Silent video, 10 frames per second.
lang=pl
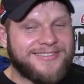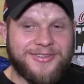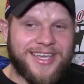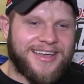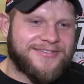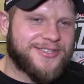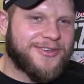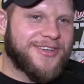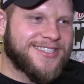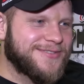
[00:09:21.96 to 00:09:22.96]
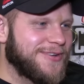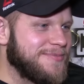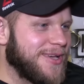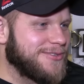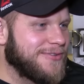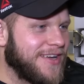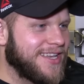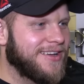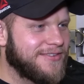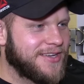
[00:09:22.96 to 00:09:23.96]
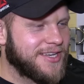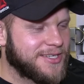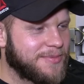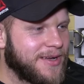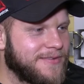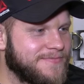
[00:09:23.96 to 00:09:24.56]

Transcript: No nie, wszystko jest na swoim miejscu, fajna, fajna czapka.